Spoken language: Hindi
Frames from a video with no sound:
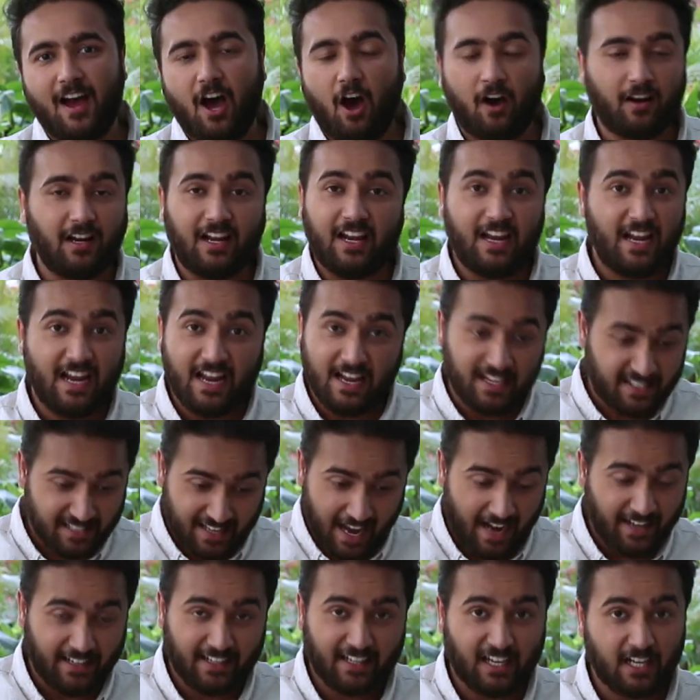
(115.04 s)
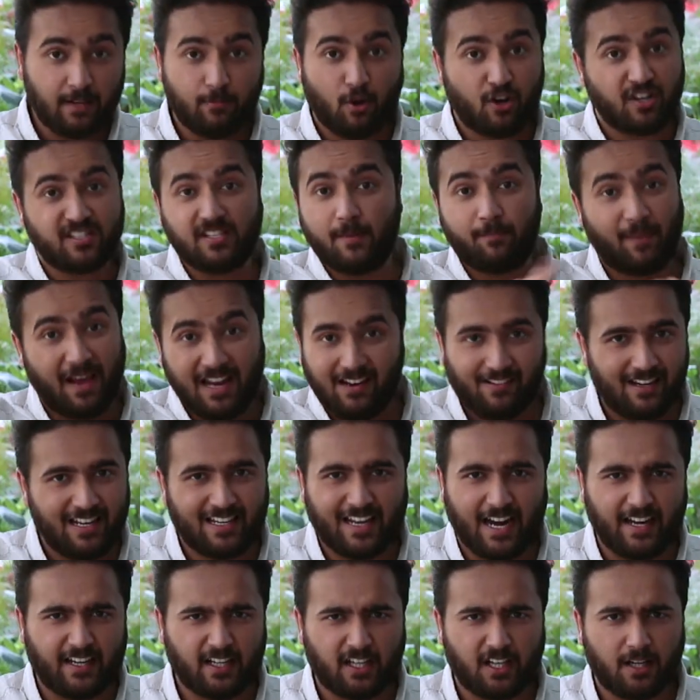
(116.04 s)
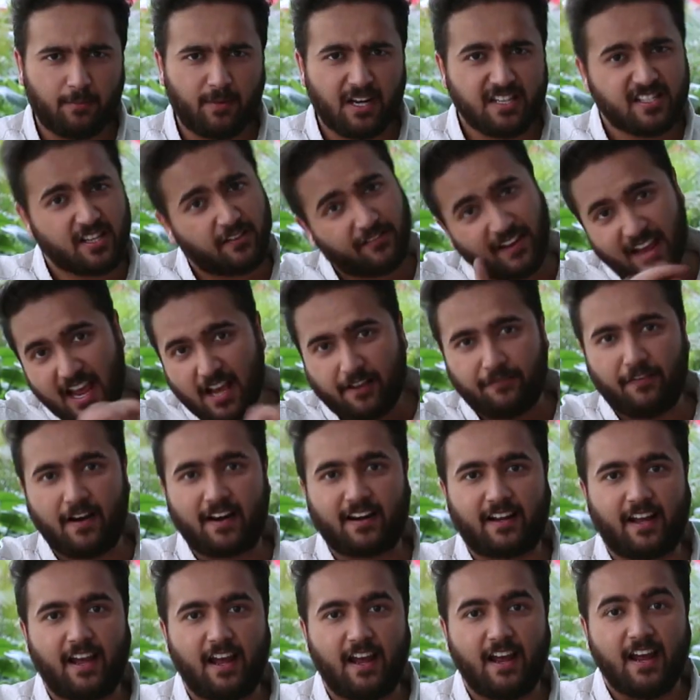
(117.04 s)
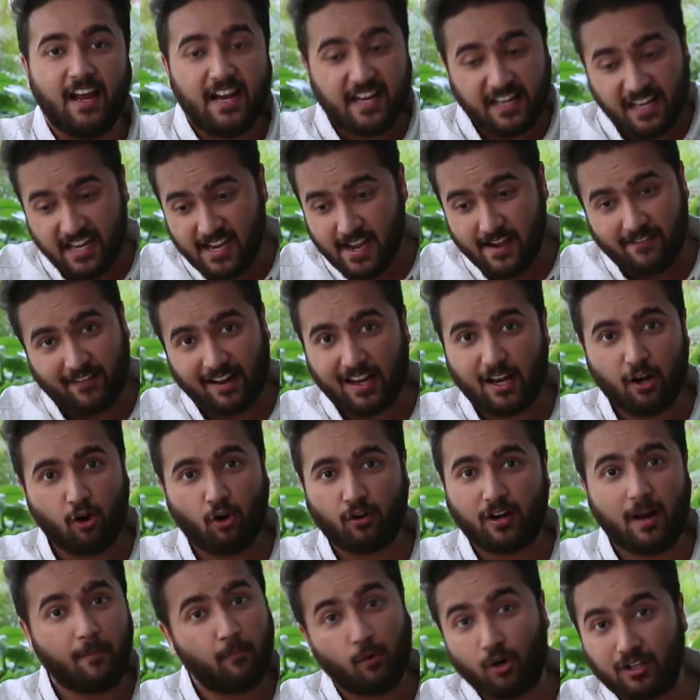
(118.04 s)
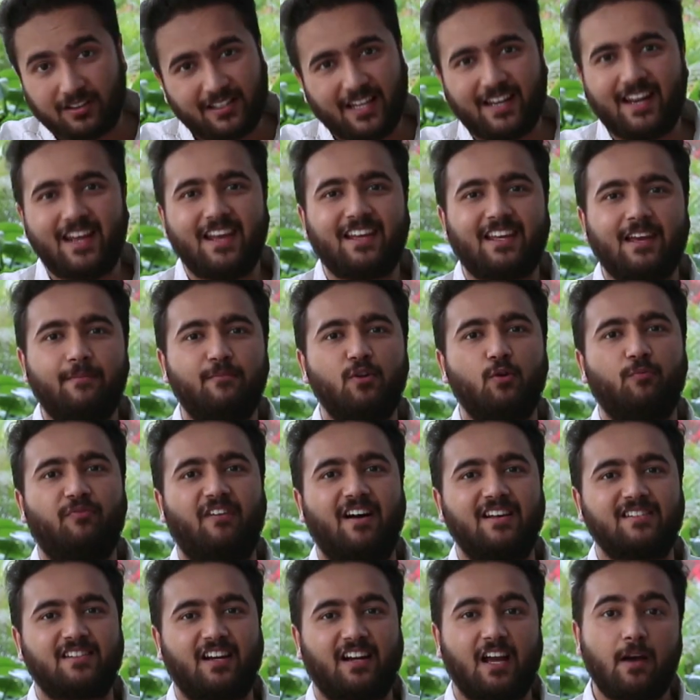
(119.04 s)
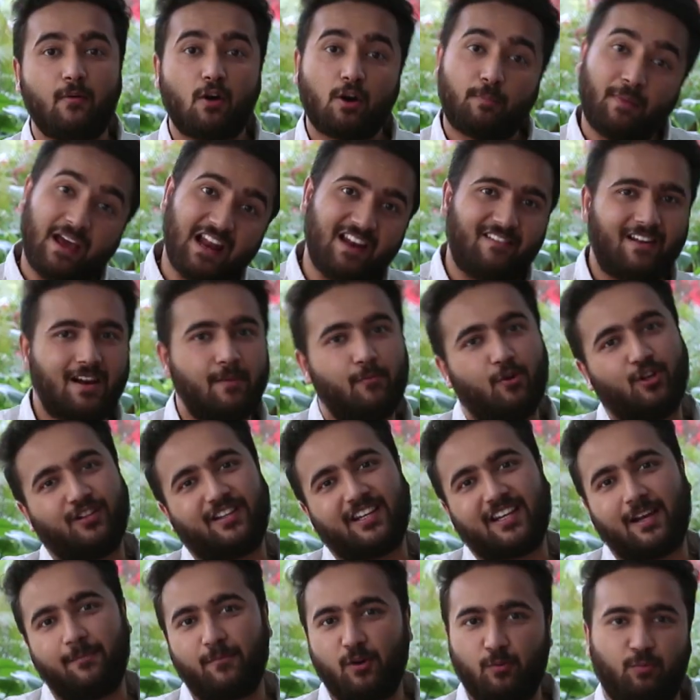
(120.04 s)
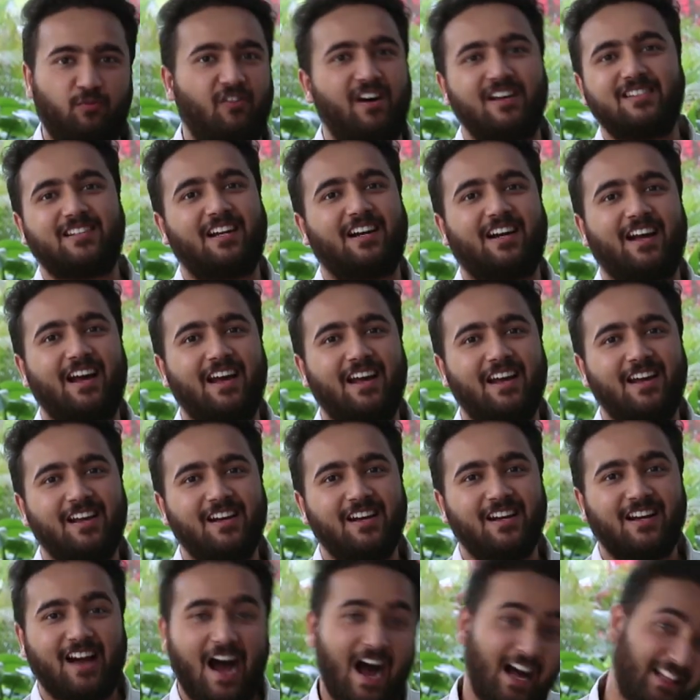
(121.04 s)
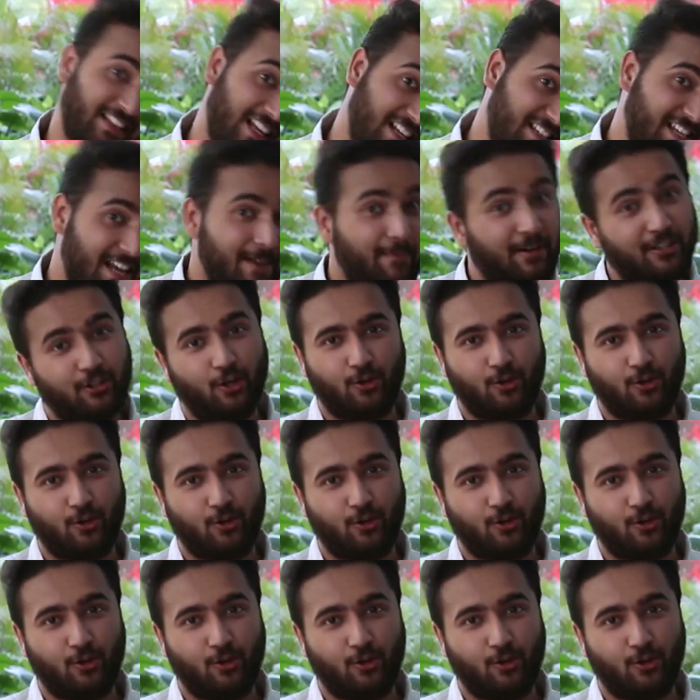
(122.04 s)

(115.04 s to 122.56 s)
और इस कैटेगरी में और इससे पहले वाली कैटेगरी में ना सिर्फ एक फ़र्क है कि ये वाले लोग ना बोलते नहीं कि हमने उपवास रखा है और पहले वाले बोलते हैं कि हमने उपवास रखा है खाते सेम मैं